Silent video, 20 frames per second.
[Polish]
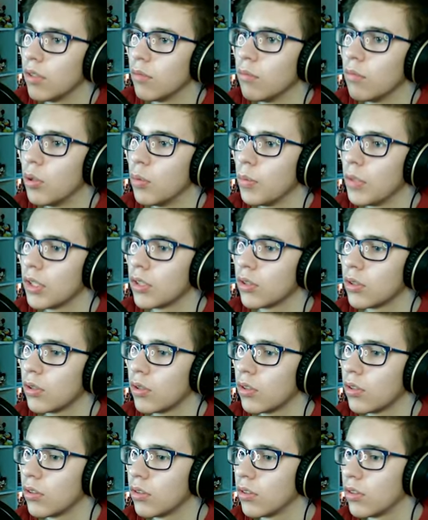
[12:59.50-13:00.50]
bo mnie
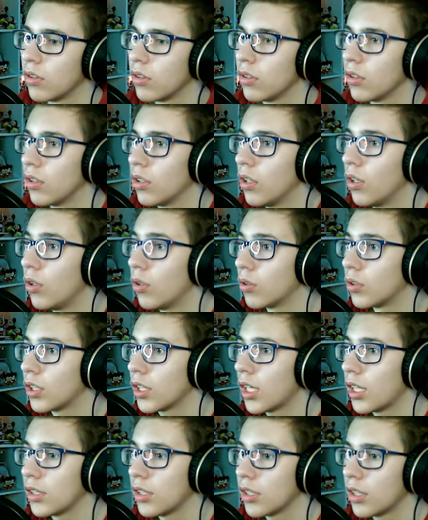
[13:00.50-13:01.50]
co... O,
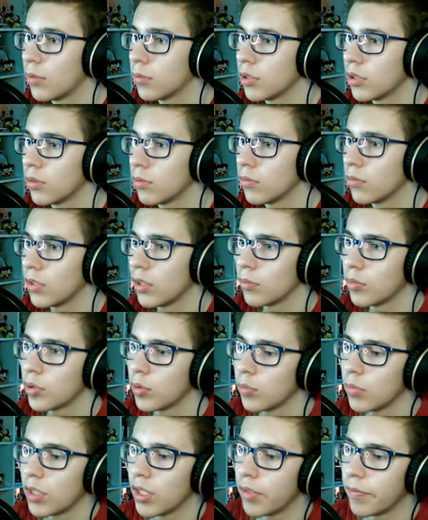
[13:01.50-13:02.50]
czekajcie, tam są, tam
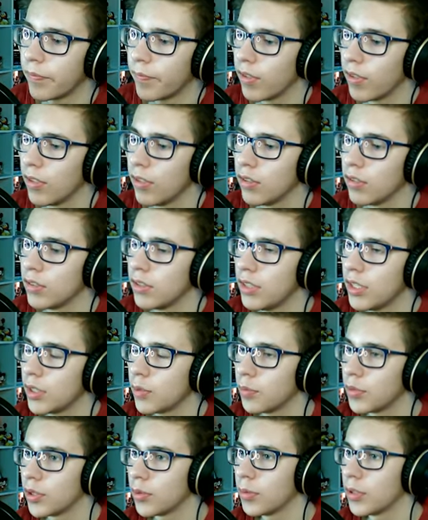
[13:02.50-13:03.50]
są te.
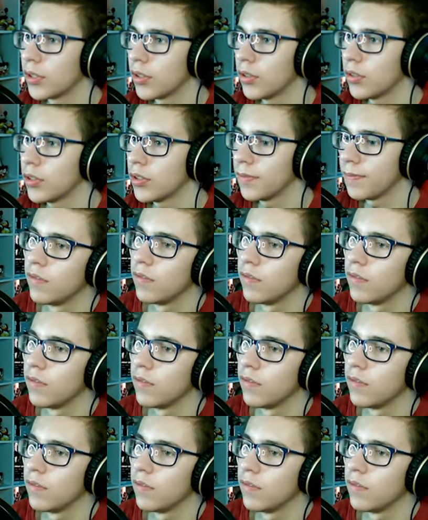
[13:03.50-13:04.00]
Zjedzmy sobie coś.